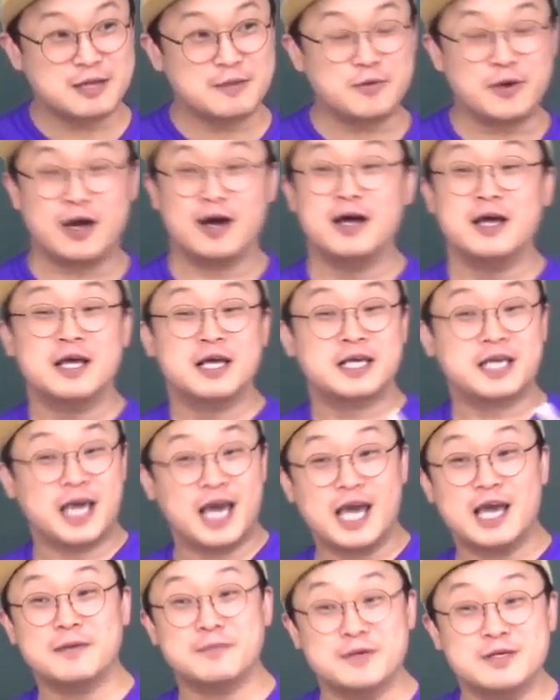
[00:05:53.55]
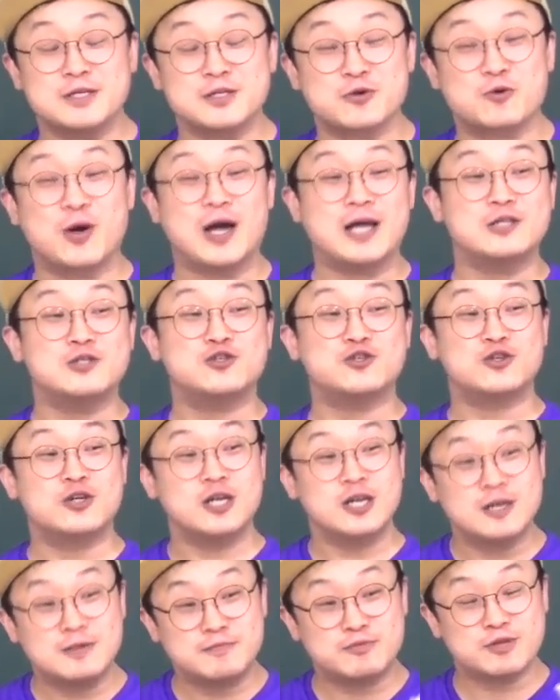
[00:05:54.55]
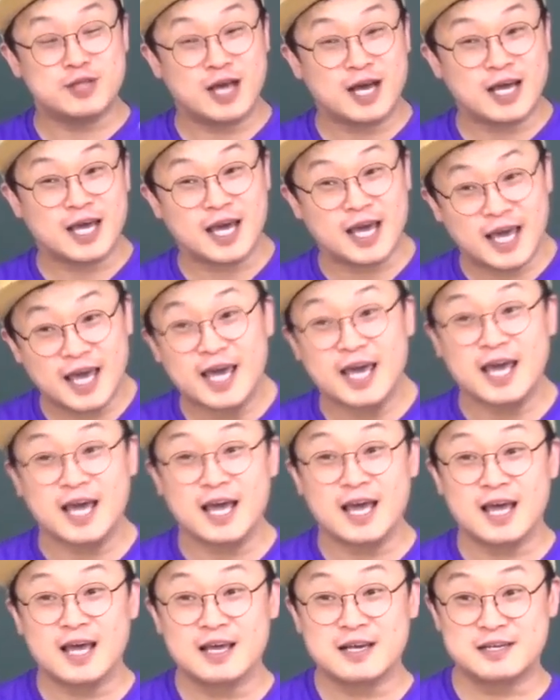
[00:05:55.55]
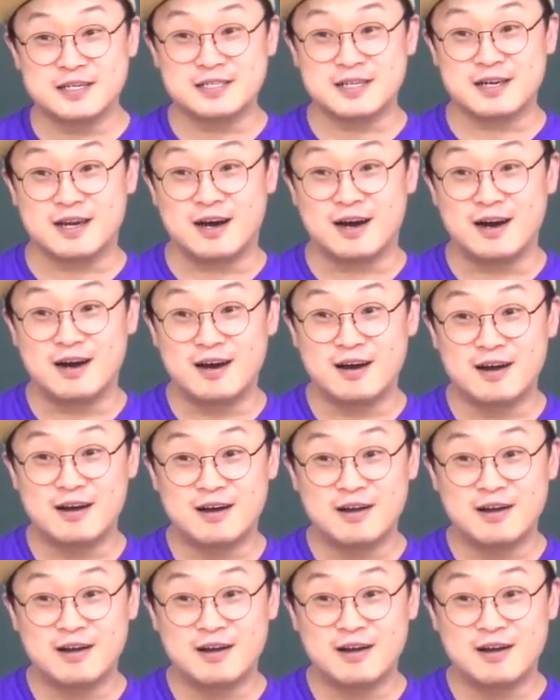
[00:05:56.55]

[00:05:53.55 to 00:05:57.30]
근데 뭐야? 게임은 관중을 흥분하게 해? 그잖아.